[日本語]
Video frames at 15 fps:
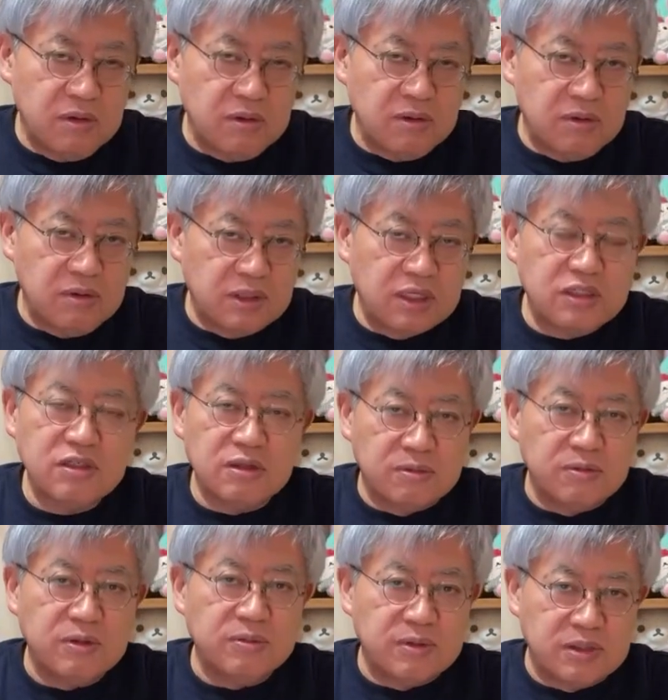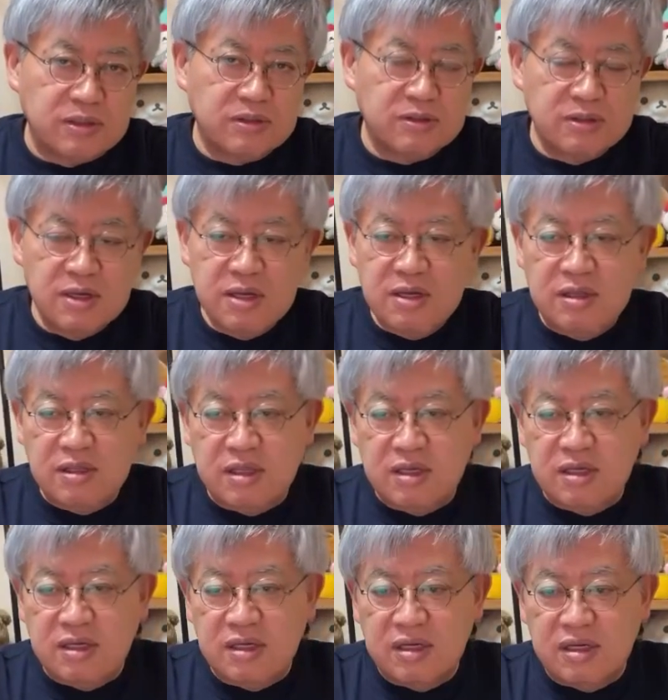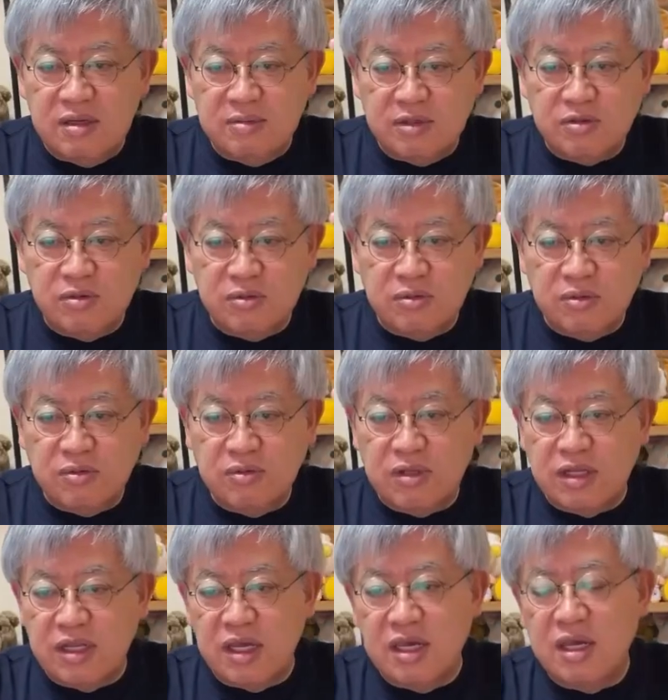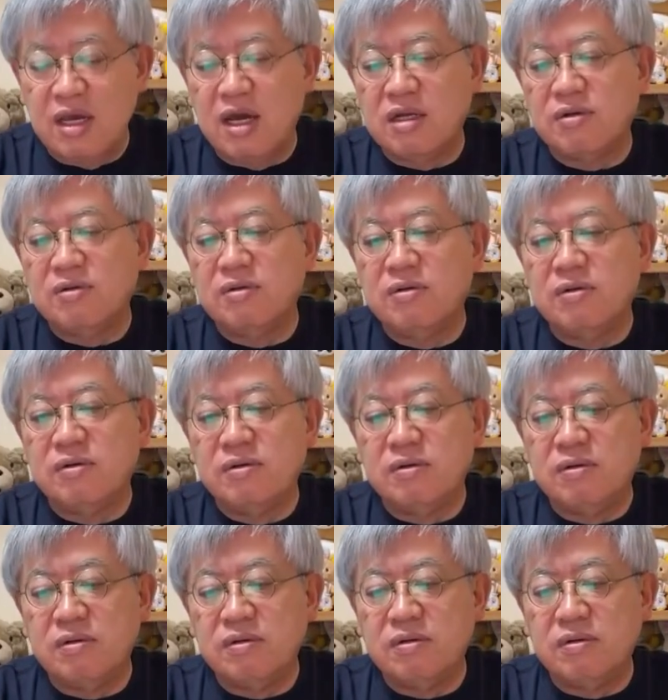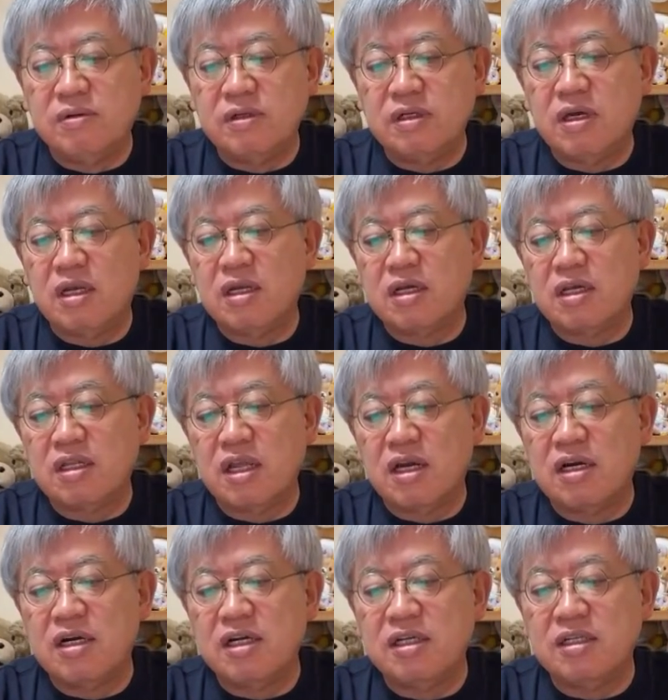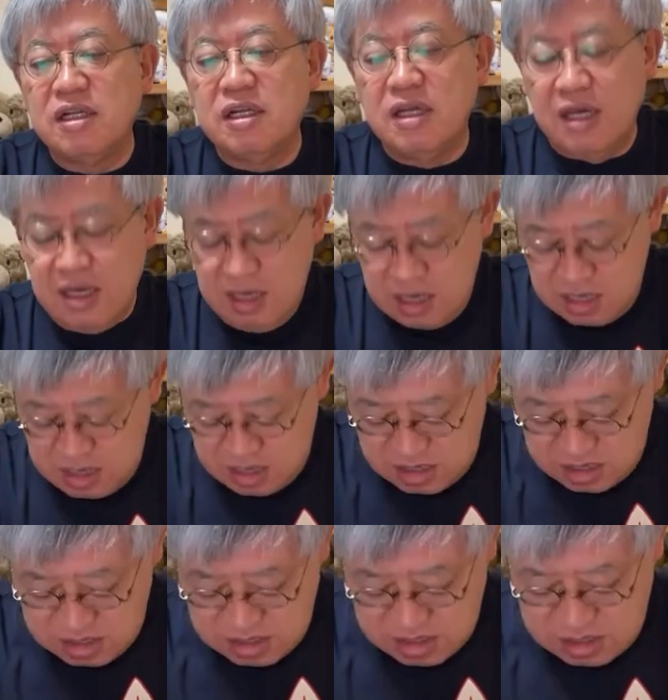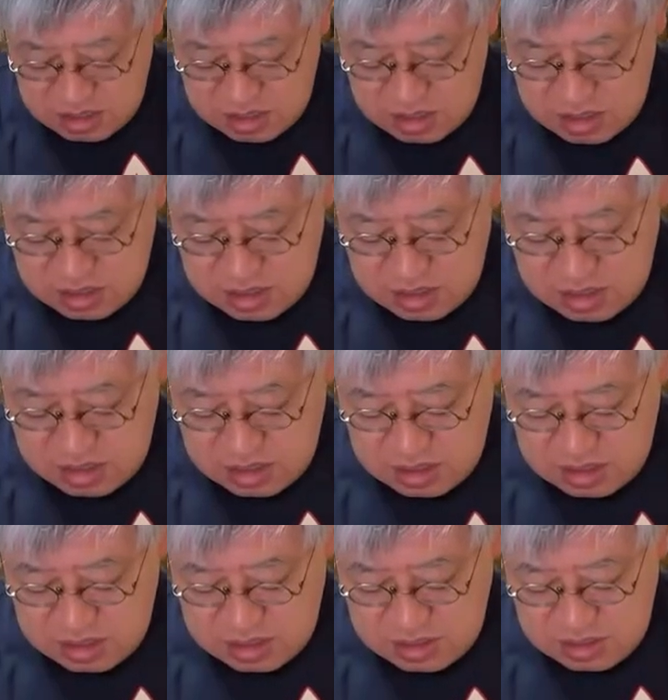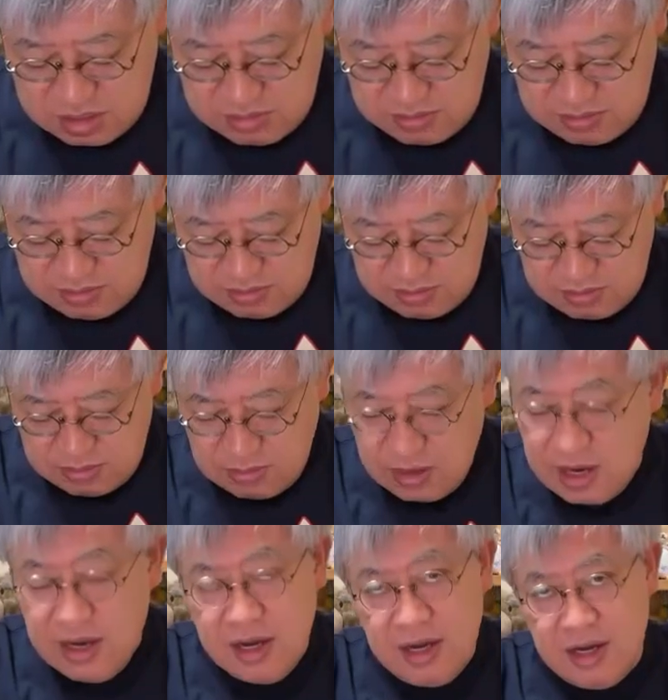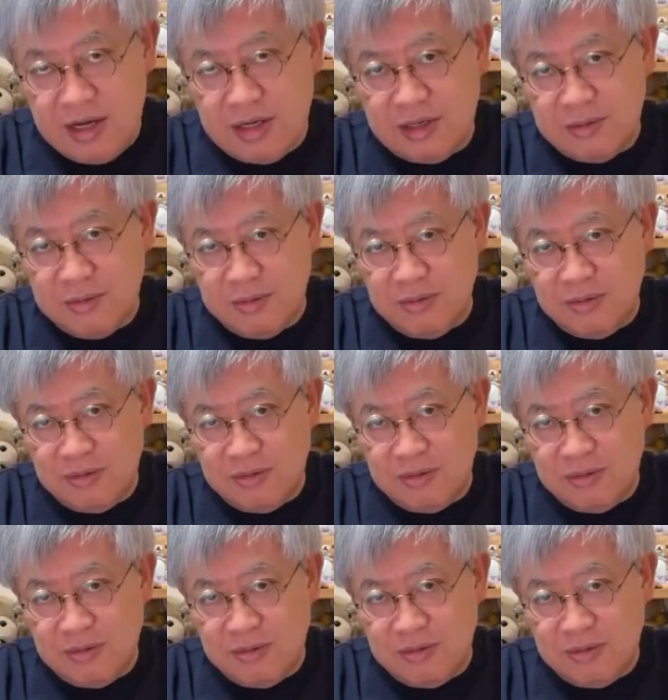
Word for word: と、私は思います。で、まあそういうことでね、あのー、行かなきゃならないんでね、えー、まあ、